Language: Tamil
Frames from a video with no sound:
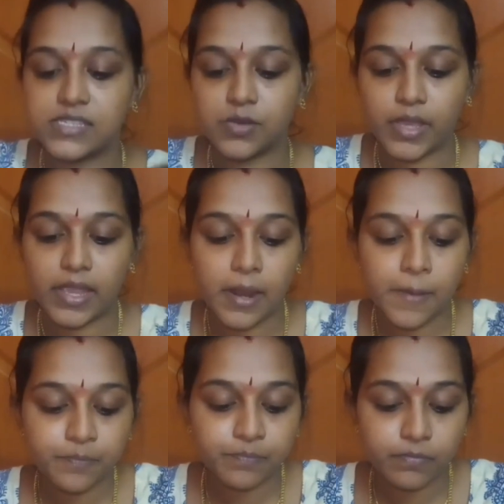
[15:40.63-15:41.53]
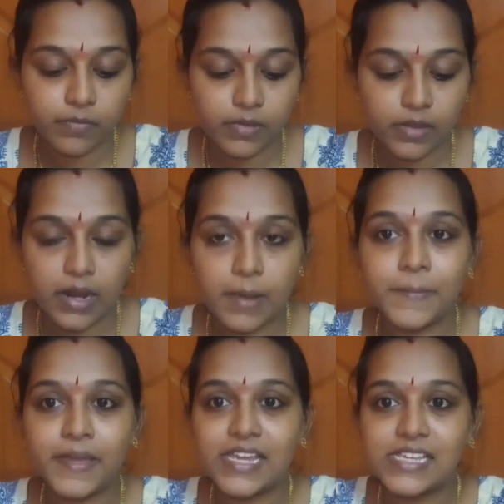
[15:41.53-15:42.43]
ஓகேங்களா இதெல்லாம்
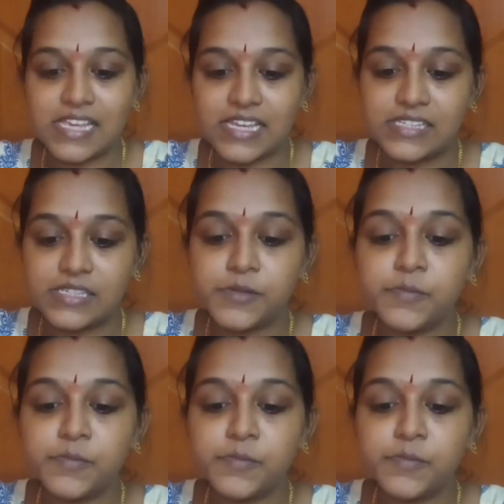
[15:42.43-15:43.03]
பெரிய சைஸு